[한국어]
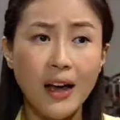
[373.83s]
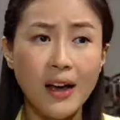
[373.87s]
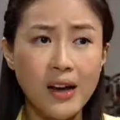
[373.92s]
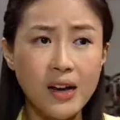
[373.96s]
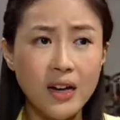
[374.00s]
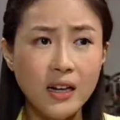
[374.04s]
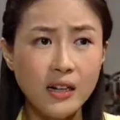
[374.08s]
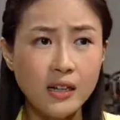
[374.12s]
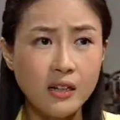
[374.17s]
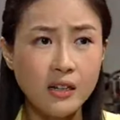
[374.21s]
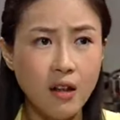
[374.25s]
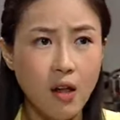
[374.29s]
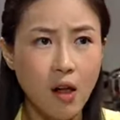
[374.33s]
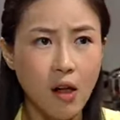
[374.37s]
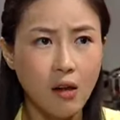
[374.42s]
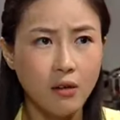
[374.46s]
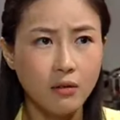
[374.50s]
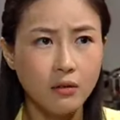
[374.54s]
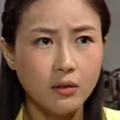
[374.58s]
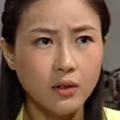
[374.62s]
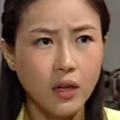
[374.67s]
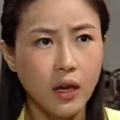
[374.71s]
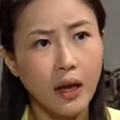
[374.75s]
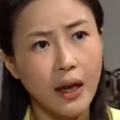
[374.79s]
나
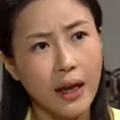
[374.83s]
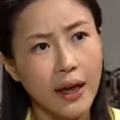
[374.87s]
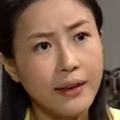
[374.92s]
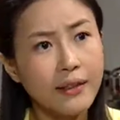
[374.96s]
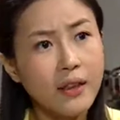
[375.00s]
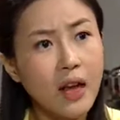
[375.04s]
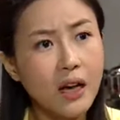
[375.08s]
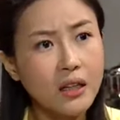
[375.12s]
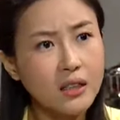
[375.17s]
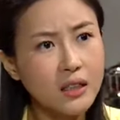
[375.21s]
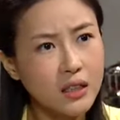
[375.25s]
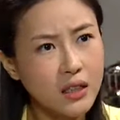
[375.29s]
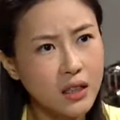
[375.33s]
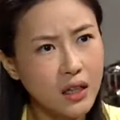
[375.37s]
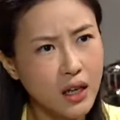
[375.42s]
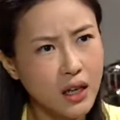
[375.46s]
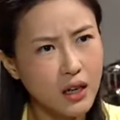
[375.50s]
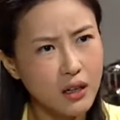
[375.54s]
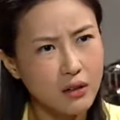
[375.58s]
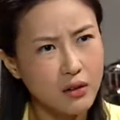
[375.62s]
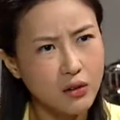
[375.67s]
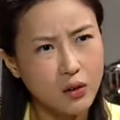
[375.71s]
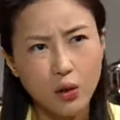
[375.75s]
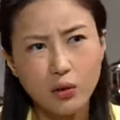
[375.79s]
애
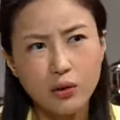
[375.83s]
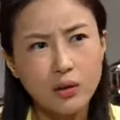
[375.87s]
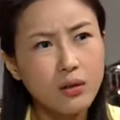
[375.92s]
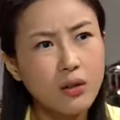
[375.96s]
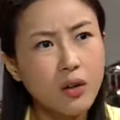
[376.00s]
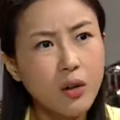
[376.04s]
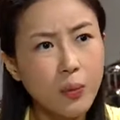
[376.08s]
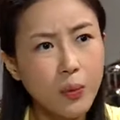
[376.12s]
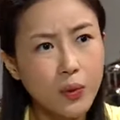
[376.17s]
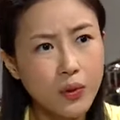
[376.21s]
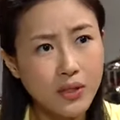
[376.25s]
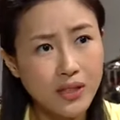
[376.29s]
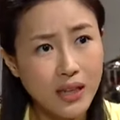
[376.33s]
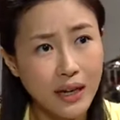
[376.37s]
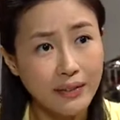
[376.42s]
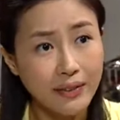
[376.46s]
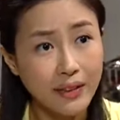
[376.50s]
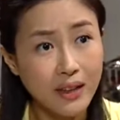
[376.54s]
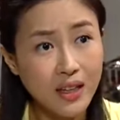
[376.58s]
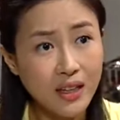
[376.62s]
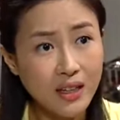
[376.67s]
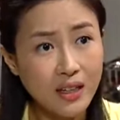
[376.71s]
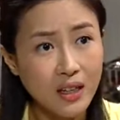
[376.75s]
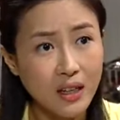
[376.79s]
낳으니까 더 늙어 보이지
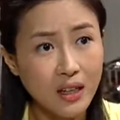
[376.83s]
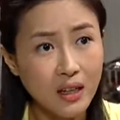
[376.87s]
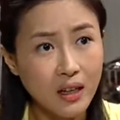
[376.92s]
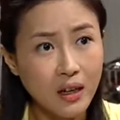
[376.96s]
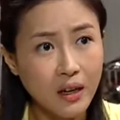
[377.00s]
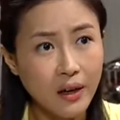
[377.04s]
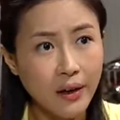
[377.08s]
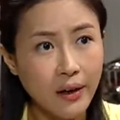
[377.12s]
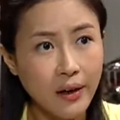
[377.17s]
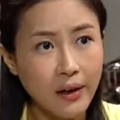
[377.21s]
않니?